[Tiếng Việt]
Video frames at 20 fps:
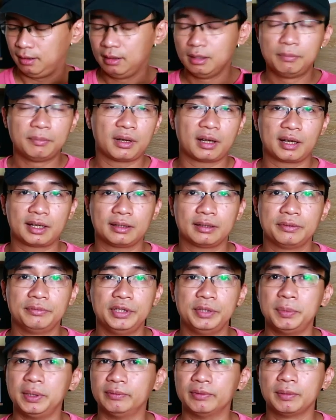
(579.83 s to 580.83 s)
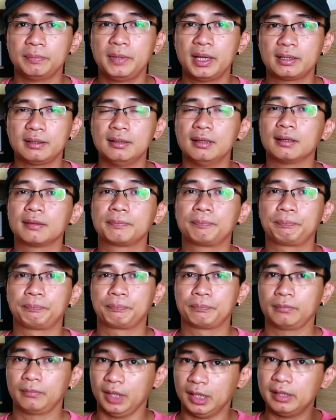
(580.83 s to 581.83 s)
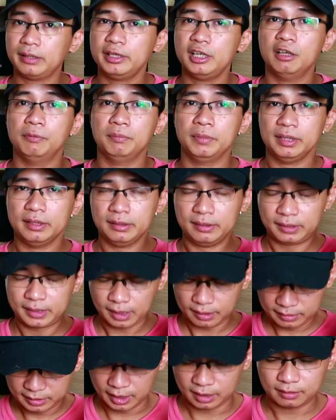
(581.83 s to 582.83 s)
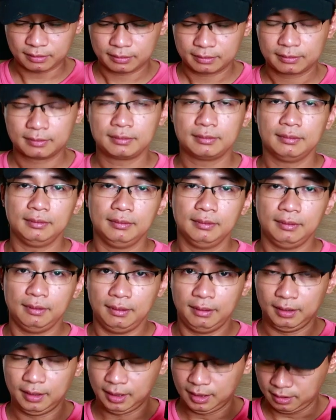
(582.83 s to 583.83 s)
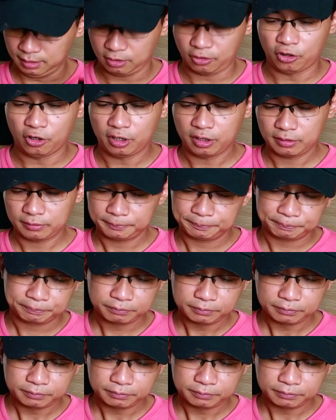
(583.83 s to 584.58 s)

Lamar như mình vẫn biết nữa. Đấy là điều mình chắc chắn là có.